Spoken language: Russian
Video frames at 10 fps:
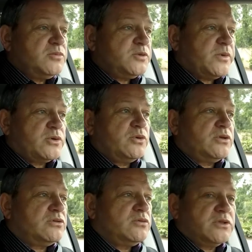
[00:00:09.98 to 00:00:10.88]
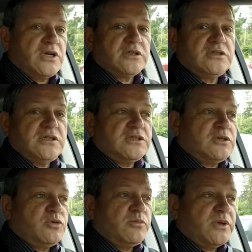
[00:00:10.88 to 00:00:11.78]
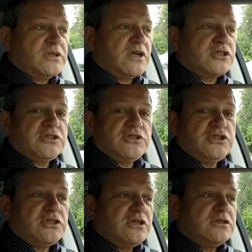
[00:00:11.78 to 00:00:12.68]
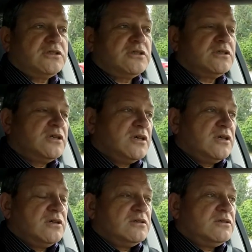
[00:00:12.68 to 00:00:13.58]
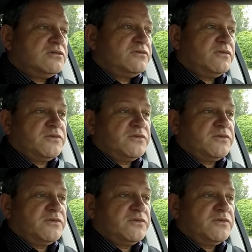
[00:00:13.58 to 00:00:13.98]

беспокоит, но вот как-то, знаете, такой мандраж начинается э,